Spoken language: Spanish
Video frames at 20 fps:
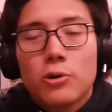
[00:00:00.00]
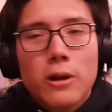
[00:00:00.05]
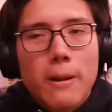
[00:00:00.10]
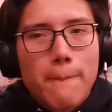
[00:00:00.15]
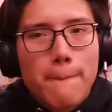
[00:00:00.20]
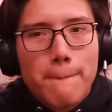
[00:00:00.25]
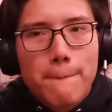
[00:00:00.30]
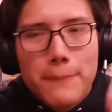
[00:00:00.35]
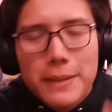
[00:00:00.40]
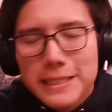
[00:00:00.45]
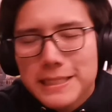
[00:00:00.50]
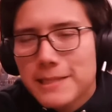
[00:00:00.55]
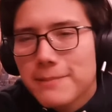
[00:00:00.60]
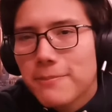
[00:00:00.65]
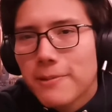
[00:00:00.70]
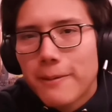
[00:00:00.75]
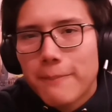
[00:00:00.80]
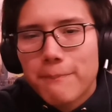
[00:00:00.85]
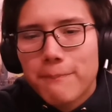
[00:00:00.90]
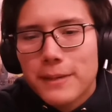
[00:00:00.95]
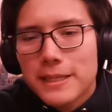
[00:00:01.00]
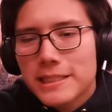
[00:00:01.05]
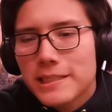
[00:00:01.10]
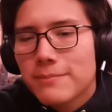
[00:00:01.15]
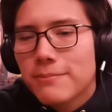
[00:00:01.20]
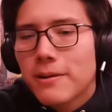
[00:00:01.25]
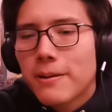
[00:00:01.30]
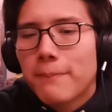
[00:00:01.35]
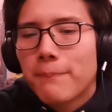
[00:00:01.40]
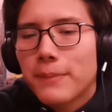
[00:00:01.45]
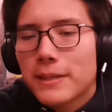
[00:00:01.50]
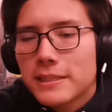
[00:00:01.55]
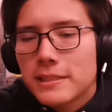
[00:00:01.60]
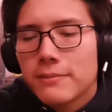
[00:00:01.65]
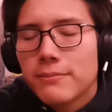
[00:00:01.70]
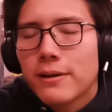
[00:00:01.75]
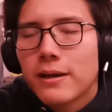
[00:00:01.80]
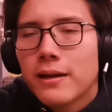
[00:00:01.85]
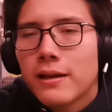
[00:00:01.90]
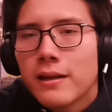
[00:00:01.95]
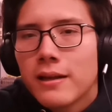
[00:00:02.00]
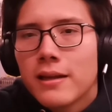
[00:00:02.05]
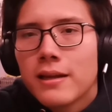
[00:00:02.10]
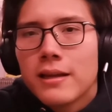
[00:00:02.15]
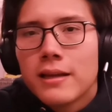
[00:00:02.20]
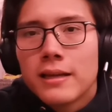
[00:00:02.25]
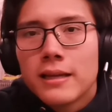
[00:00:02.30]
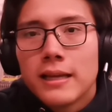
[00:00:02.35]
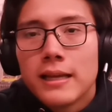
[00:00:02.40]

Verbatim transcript: pero una pésima, pésima, pésima